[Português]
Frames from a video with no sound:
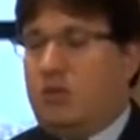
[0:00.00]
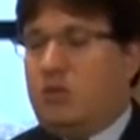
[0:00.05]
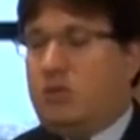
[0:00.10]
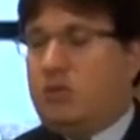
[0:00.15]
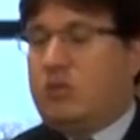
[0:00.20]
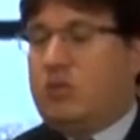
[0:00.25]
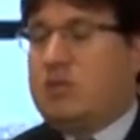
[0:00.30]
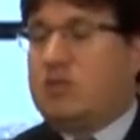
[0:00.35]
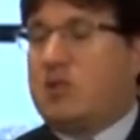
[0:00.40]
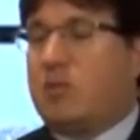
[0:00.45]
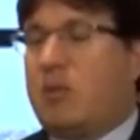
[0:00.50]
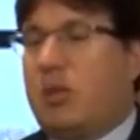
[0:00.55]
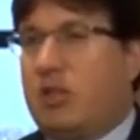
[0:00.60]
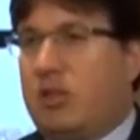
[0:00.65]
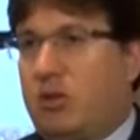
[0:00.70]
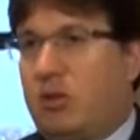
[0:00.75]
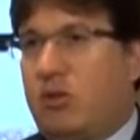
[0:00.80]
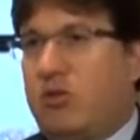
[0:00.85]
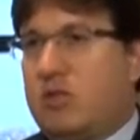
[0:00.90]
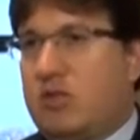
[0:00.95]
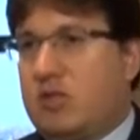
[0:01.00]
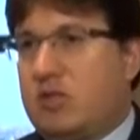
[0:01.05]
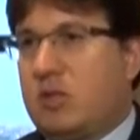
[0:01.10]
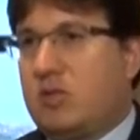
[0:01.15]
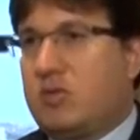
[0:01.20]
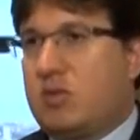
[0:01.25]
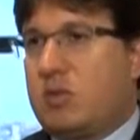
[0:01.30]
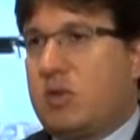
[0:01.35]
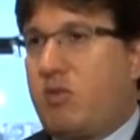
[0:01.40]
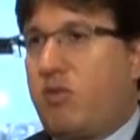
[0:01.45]
O sistema eletrônico de
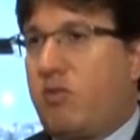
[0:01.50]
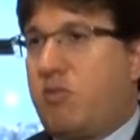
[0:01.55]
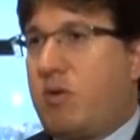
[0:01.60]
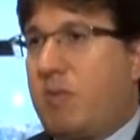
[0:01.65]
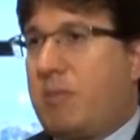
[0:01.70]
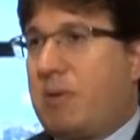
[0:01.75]
execução é uma